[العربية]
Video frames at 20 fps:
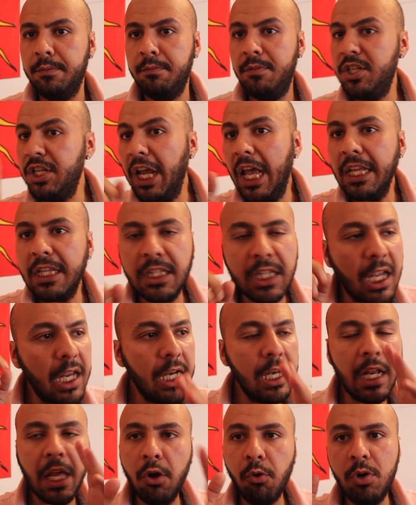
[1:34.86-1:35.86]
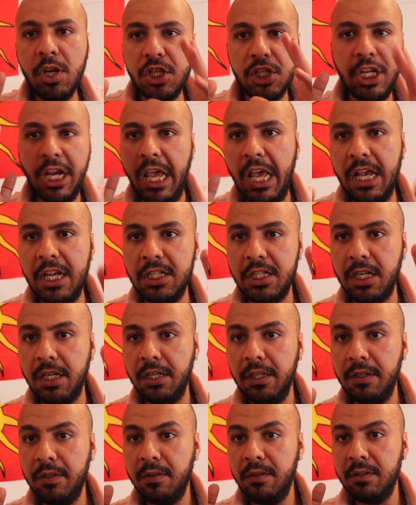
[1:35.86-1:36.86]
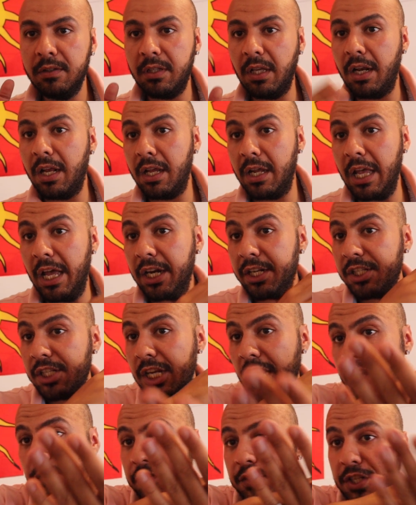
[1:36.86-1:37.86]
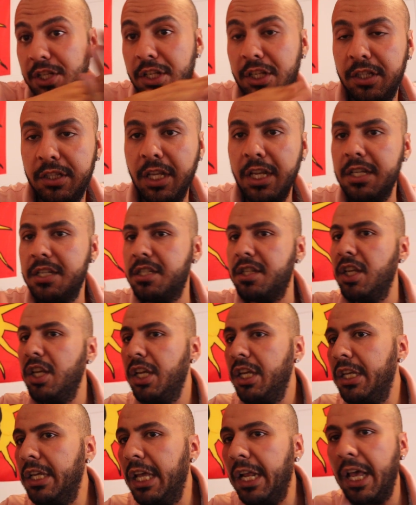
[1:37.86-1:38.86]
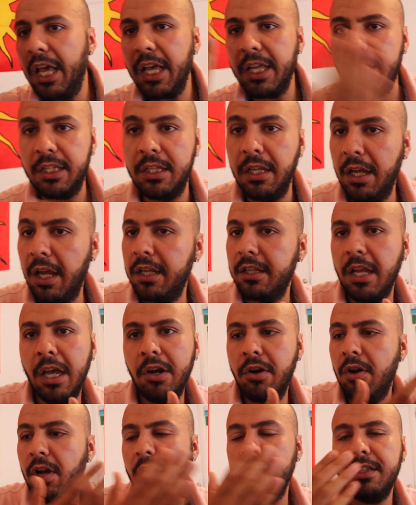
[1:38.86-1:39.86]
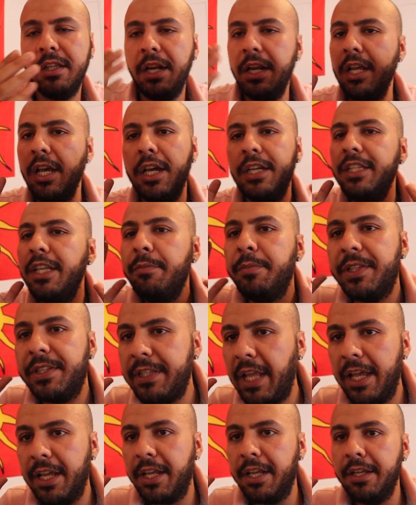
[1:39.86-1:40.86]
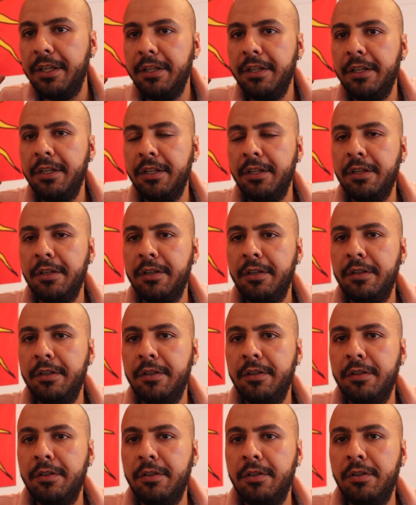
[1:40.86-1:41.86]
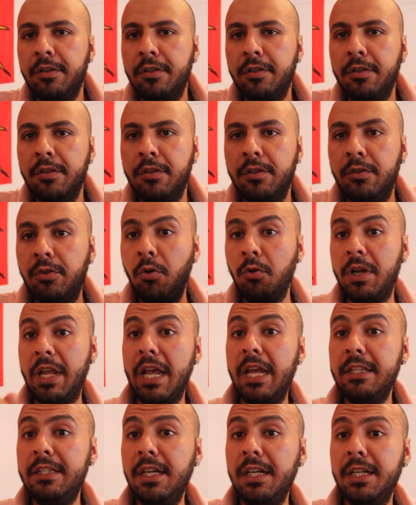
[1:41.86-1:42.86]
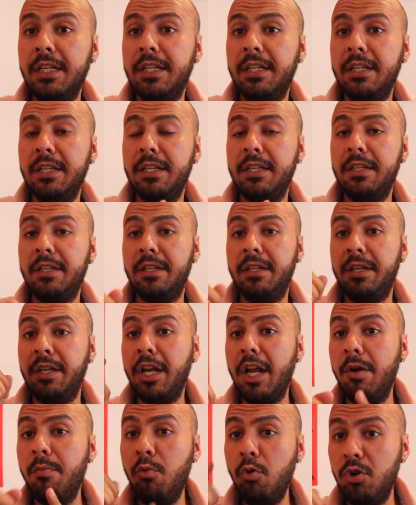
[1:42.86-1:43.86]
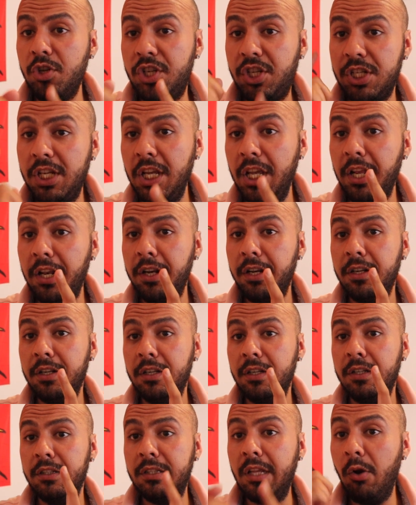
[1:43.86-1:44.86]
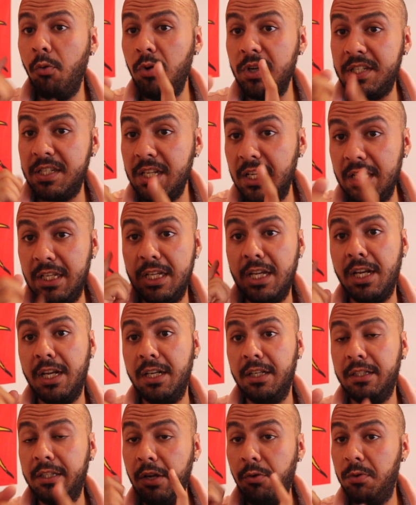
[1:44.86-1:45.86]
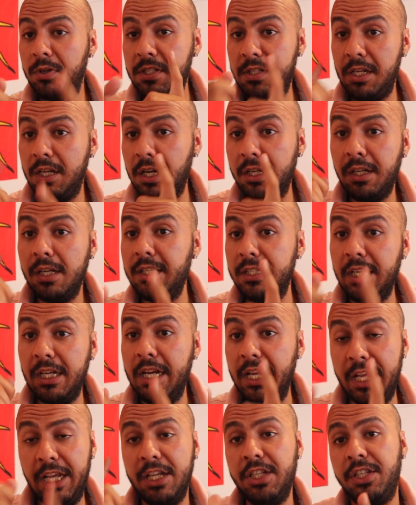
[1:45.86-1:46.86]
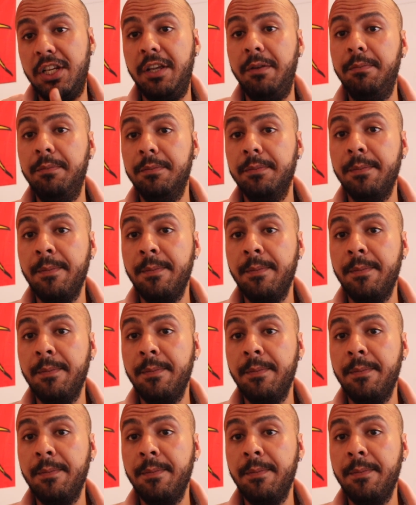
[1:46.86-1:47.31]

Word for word: ماشي غتقلق ولا شي حاجه انت راك عرفتيها في شي تيست هي راه غد غاد هكا غترياكتي بالضحك دونك هذا راه مؤشر تا هو سينيال تا هو سيغنال ديال الاعجاب